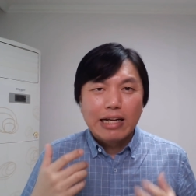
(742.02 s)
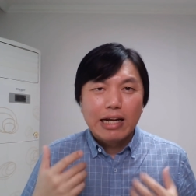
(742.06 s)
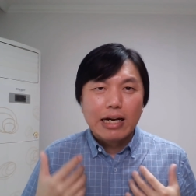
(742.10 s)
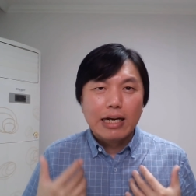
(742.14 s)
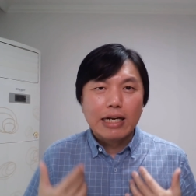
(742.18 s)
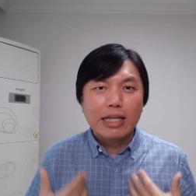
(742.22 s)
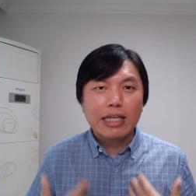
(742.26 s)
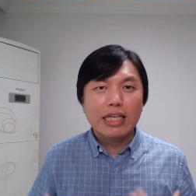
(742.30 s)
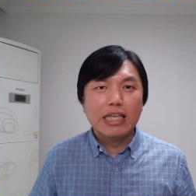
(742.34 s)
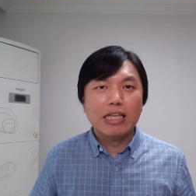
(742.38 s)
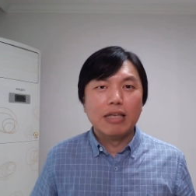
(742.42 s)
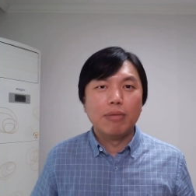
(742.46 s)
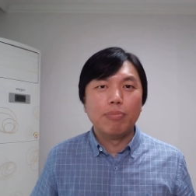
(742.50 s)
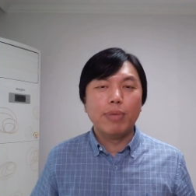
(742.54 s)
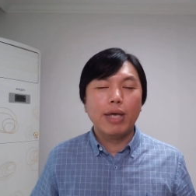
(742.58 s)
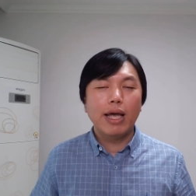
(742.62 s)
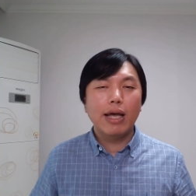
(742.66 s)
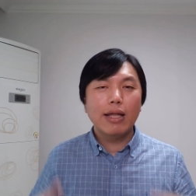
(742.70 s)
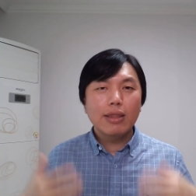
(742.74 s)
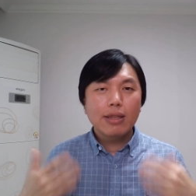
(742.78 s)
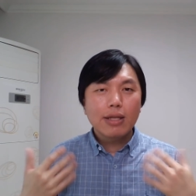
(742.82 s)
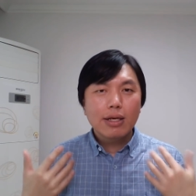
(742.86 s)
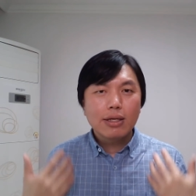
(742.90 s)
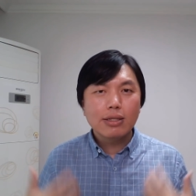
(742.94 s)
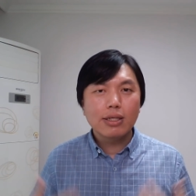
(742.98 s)
里
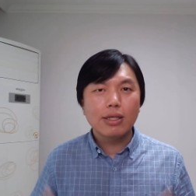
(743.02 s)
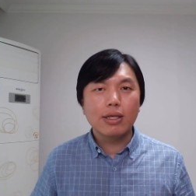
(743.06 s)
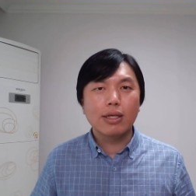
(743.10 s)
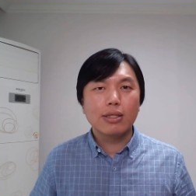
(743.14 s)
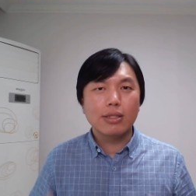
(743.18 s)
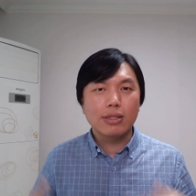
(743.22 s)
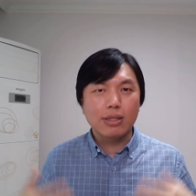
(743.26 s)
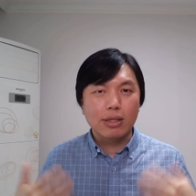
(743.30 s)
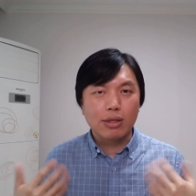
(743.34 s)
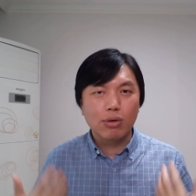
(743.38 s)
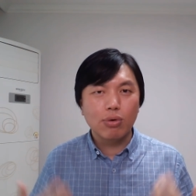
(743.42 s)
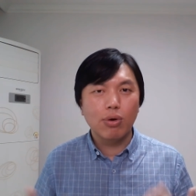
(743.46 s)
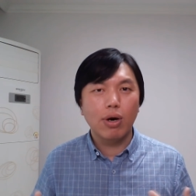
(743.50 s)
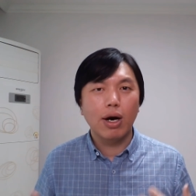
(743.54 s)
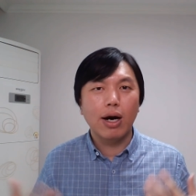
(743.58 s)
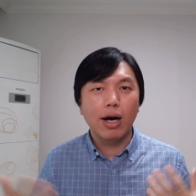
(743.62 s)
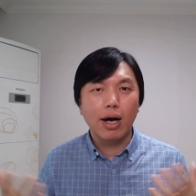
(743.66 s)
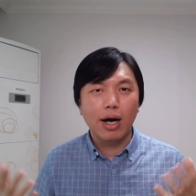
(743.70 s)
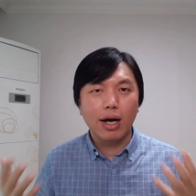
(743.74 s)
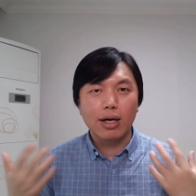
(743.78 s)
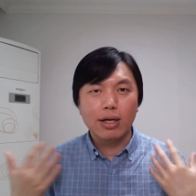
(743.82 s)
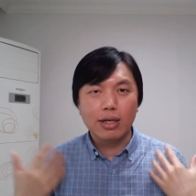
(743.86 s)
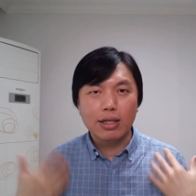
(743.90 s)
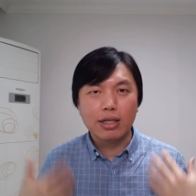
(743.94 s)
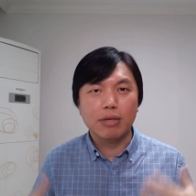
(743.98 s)
面的这个情况
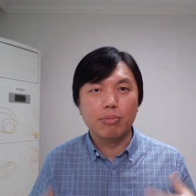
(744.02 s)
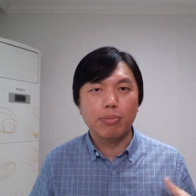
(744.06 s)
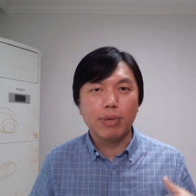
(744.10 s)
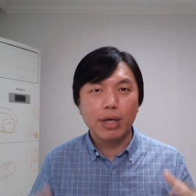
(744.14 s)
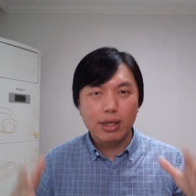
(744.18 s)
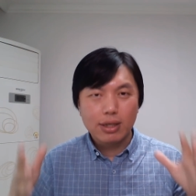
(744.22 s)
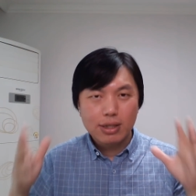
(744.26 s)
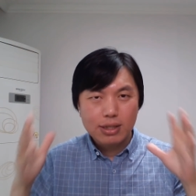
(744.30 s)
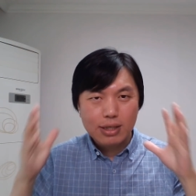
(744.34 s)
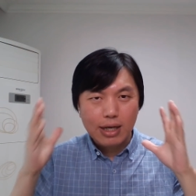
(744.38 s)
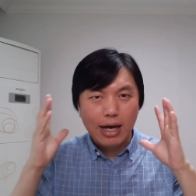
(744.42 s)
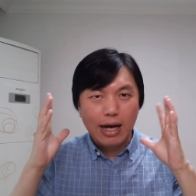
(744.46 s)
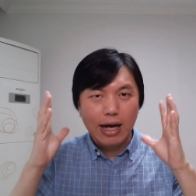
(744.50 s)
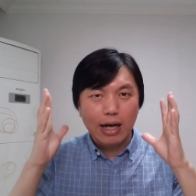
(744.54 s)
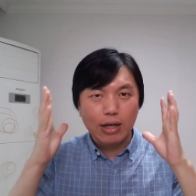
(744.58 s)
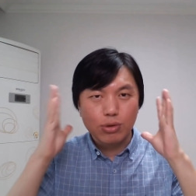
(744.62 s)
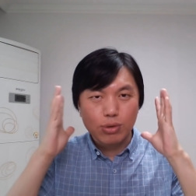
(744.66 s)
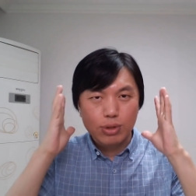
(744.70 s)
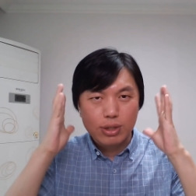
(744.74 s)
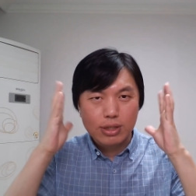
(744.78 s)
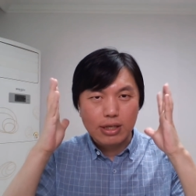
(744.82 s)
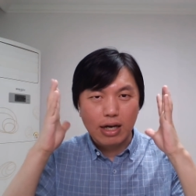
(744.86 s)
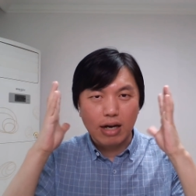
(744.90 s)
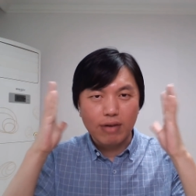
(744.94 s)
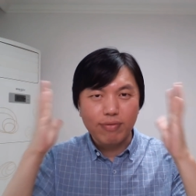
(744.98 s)
啊，里面差距
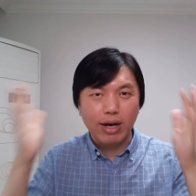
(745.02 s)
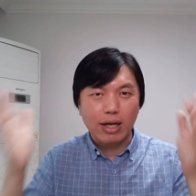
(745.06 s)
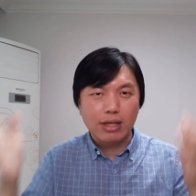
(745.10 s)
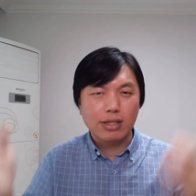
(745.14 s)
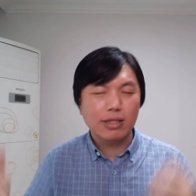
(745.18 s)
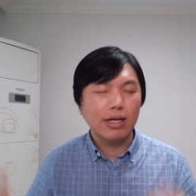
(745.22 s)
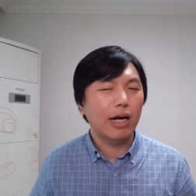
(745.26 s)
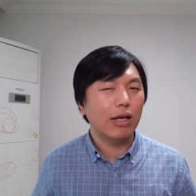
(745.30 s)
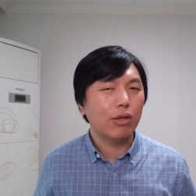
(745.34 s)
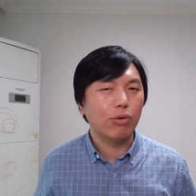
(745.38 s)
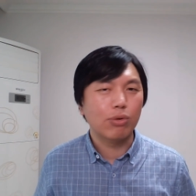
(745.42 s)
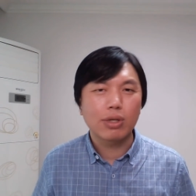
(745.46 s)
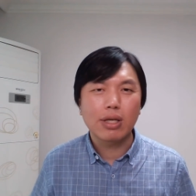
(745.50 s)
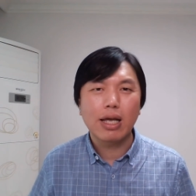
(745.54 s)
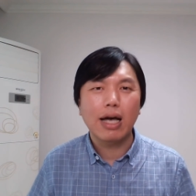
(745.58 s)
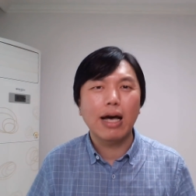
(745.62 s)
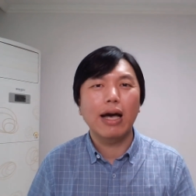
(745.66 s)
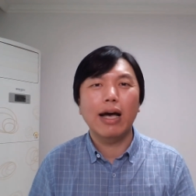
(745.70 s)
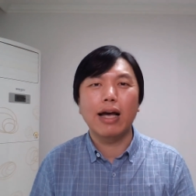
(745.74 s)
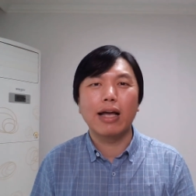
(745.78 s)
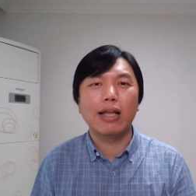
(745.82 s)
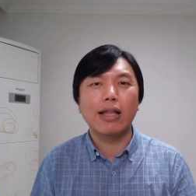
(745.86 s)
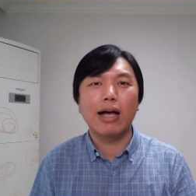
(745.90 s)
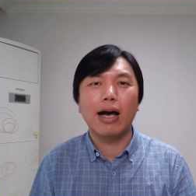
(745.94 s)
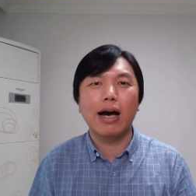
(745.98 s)
想法差距
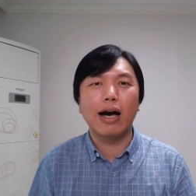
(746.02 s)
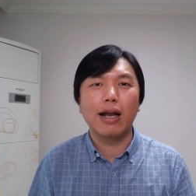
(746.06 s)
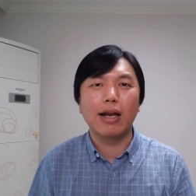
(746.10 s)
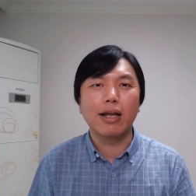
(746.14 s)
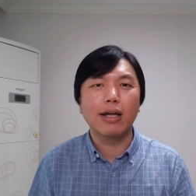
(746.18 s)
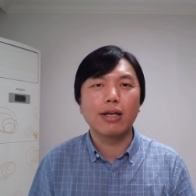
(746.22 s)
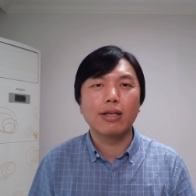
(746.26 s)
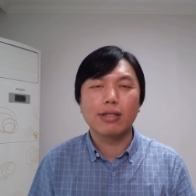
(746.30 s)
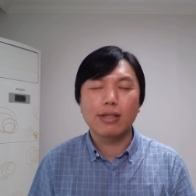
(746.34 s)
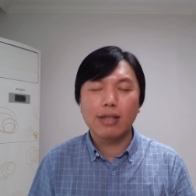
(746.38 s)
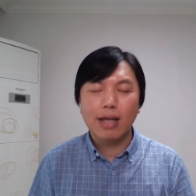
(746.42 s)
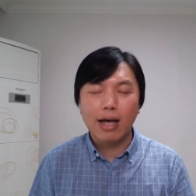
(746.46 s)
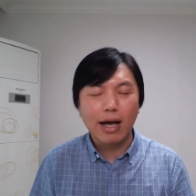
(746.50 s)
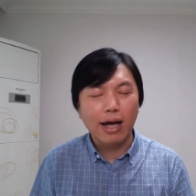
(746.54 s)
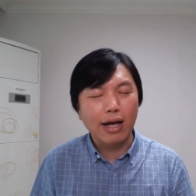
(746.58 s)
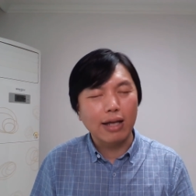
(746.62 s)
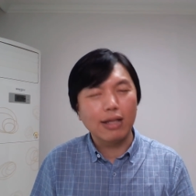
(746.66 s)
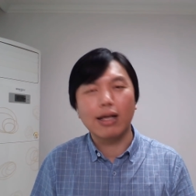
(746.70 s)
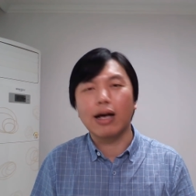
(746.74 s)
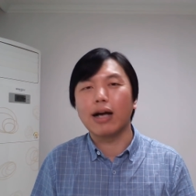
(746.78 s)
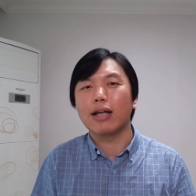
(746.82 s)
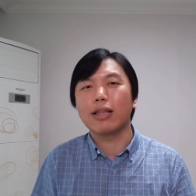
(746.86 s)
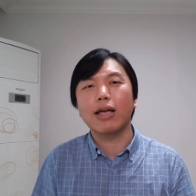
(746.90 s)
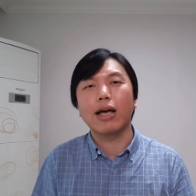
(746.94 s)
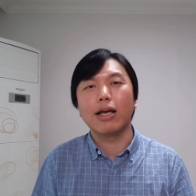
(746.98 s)
太大了，太
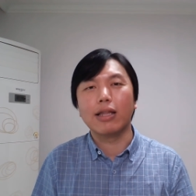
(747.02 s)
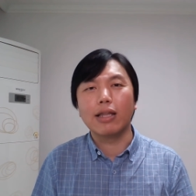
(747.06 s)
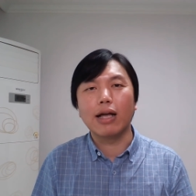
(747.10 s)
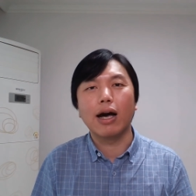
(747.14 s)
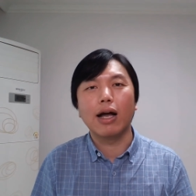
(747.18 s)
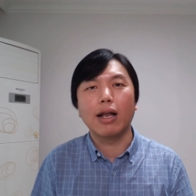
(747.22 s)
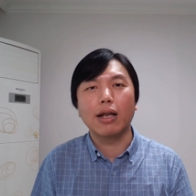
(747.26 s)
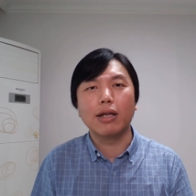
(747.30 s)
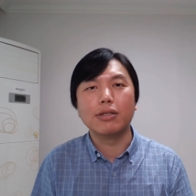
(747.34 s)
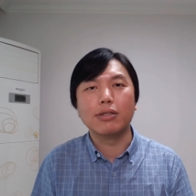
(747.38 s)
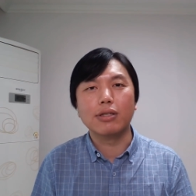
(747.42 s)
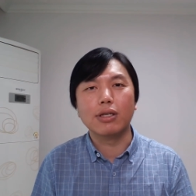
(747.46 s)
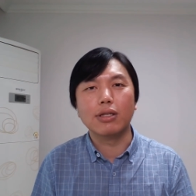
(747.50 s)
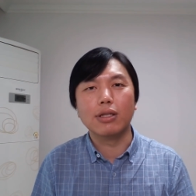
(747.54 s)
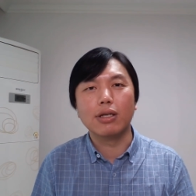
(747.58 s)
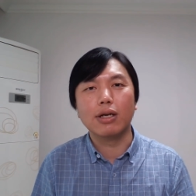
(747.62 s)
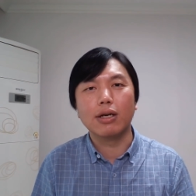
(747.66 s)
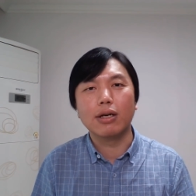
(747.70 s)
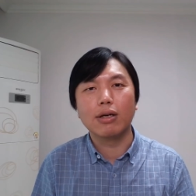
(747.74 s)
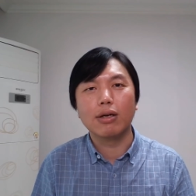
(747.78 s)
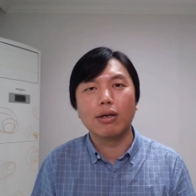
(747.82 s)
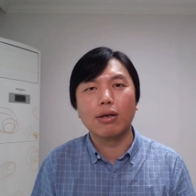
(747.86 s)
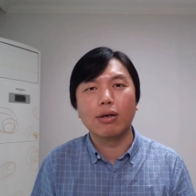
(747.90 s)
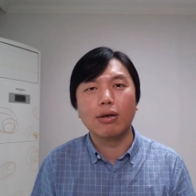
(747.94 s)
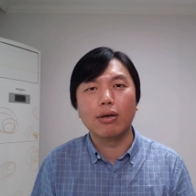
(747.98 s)
大太大了，真的，
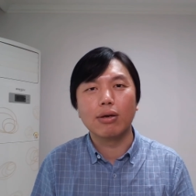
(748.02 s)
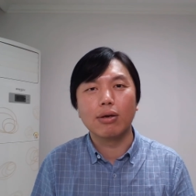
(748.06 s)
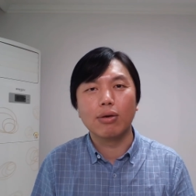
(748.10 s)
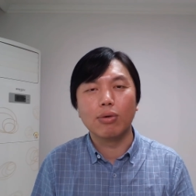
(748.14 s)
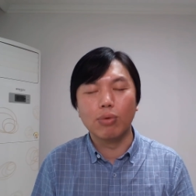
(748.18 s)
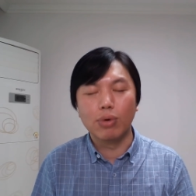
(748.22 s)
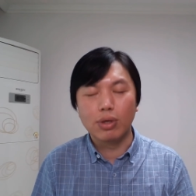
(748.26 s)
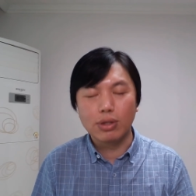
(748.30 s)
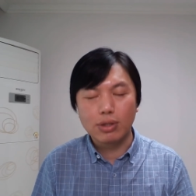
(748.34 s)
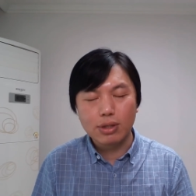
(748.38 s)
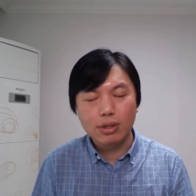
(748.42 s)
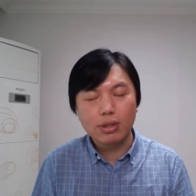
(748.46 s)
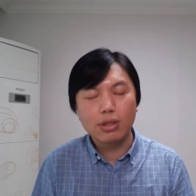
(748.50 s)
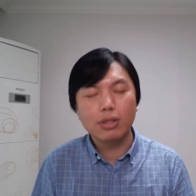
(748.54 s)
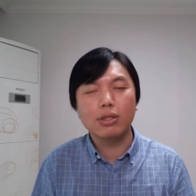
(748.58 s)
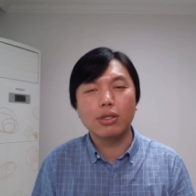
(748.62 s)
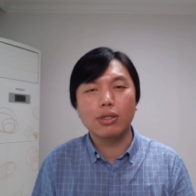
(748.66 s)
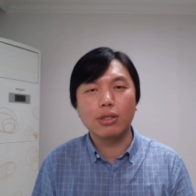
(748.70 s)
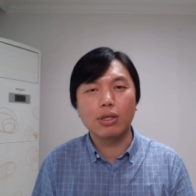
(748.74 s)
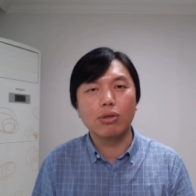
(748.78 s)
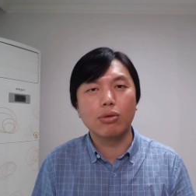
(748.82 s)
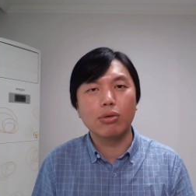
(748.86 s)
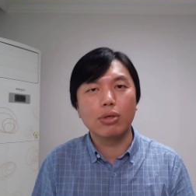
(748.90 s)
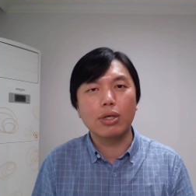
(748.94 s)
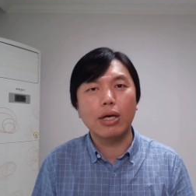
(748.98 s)
我真的是
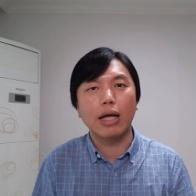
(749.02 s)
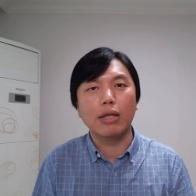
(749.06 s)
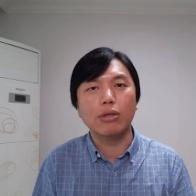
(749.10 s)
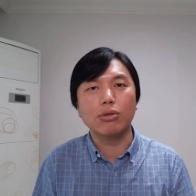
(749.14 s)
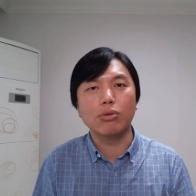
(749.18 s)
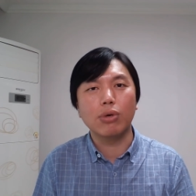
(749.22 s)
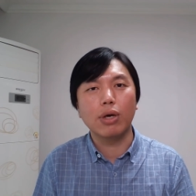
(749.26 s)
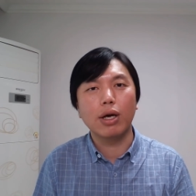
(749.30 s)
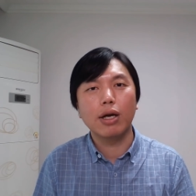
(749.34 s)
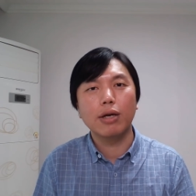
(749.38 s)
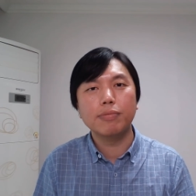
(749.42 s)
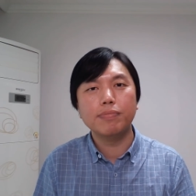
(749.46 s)
这种感觉。